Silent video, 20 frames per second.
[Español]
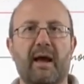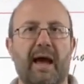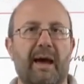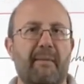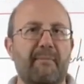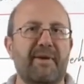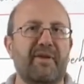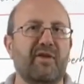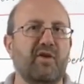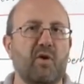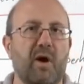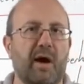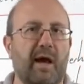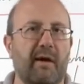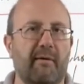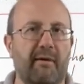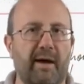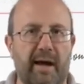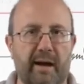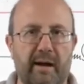a medio
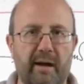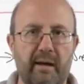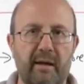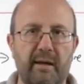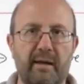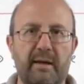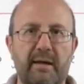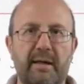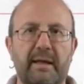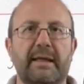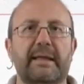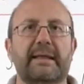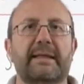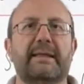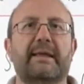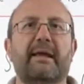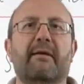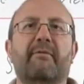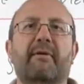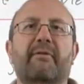acabar,
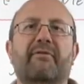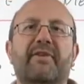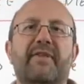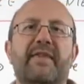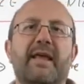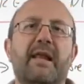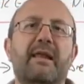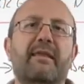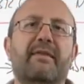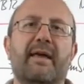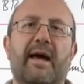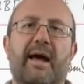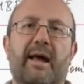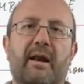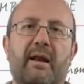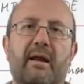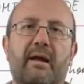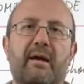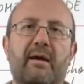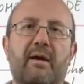debe
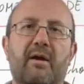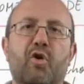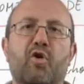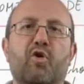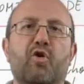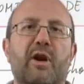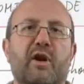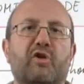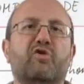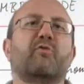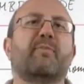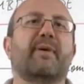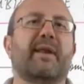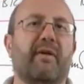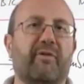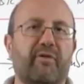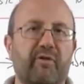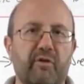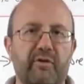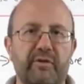finalizar con la
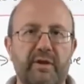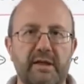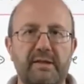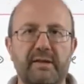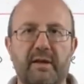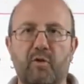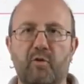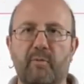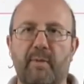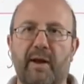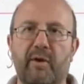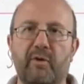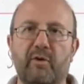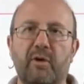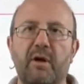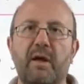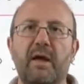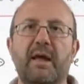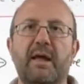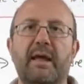superación del ser
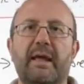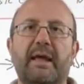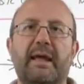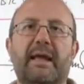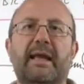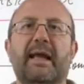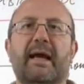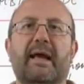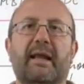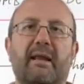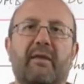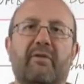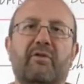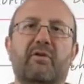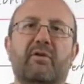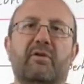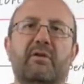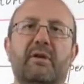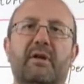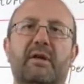humano y la
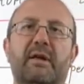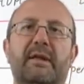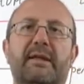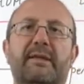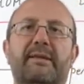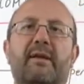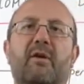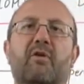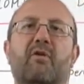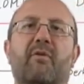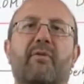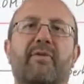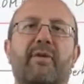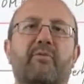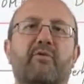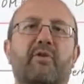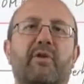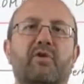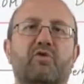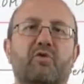creación del
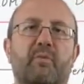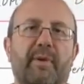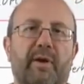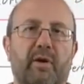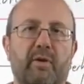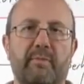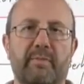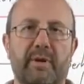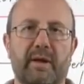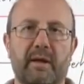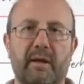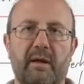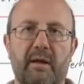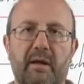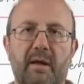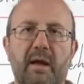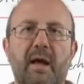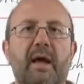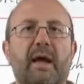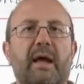concepto de superhombre.
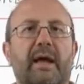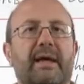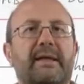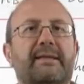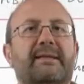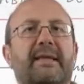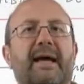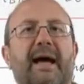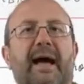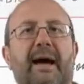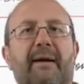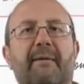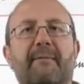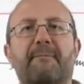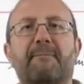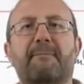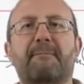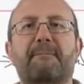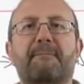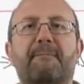
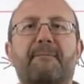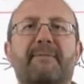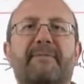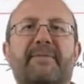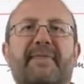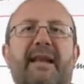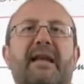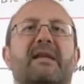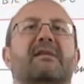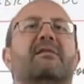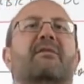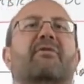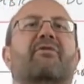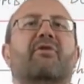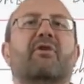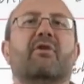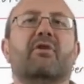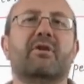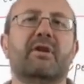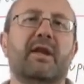Esta
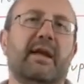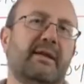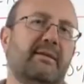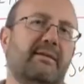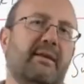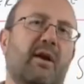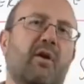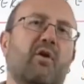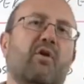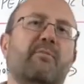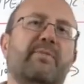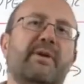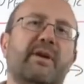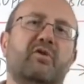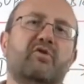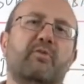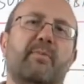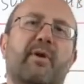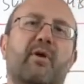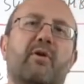transición entre el hombre y
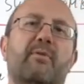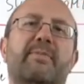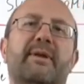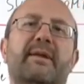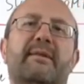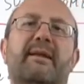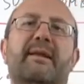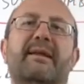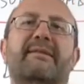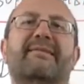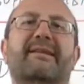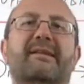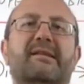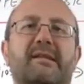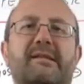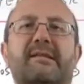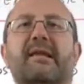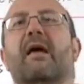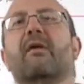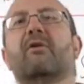el superhombre tiene tres
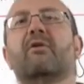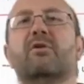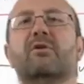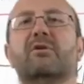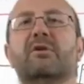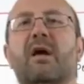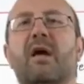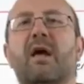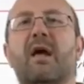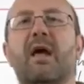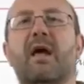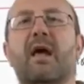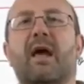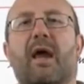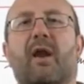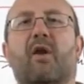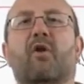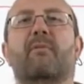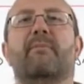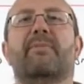estadios.
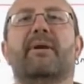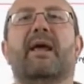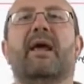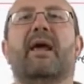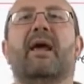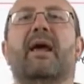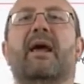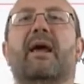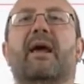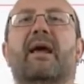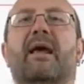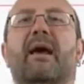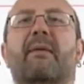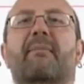El hombre